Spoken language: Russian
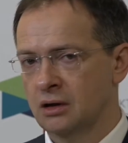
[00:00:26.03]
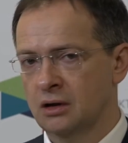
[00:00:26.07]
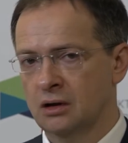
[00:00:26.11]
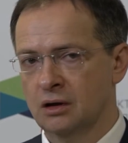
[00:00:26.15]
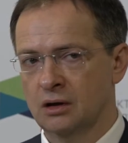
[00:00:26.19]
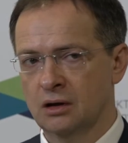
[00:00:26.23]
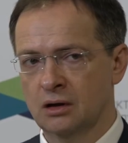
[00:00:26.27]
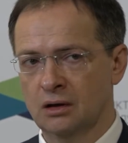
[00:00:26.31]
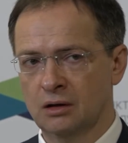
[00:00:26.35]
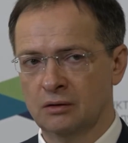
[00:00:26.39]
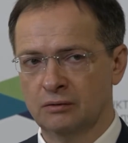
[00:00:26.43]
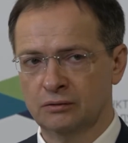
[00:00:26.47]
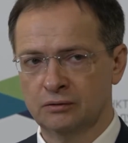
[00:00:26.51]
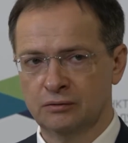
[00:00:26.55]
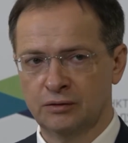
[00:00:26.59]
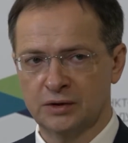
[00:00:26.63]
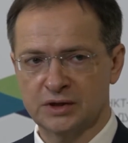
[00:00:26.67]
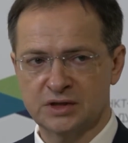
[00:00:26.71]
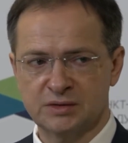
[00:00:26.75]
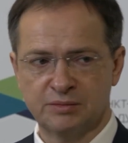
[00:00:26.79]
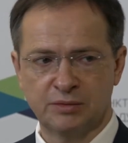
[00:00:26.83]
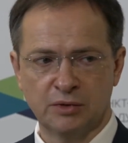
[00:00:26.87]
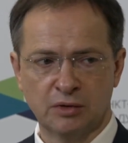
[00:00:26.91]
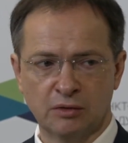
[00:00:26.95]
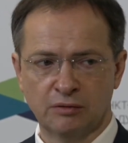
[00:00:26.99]
в
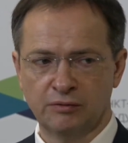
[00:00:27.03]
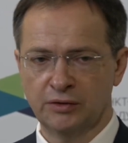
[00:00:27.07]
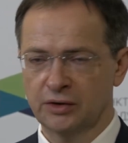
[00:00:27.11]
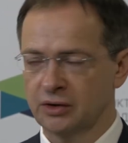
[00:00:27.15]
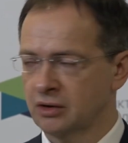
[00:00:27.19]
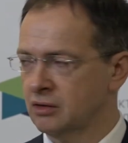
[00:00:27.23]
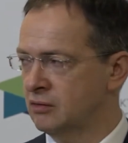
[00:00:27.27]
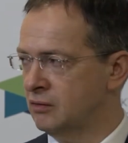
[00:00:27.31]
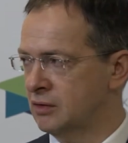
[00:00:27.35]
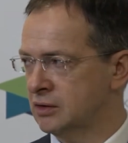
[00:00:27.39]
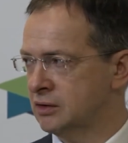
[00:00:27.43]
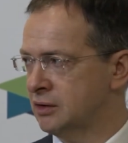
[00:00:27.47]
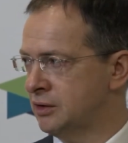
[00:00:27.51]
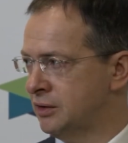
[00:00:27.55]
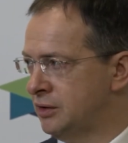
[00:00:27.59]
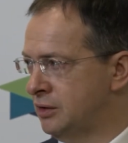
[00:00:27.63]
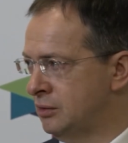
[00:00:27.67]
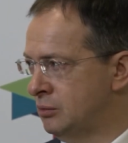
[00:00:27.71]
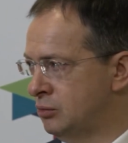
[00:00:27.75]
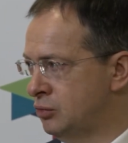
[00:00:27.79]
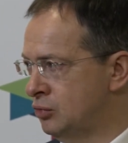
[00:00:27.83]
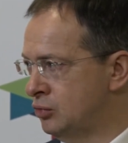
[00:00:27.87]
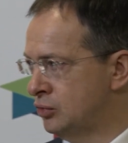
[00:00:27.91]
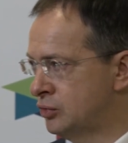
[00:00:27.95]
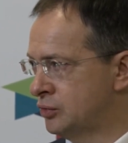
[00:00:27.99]
21 веке хватать не
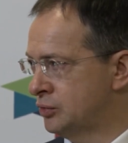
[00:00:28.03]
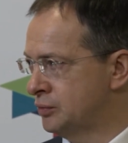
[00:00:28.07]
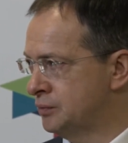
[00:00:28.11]
будет.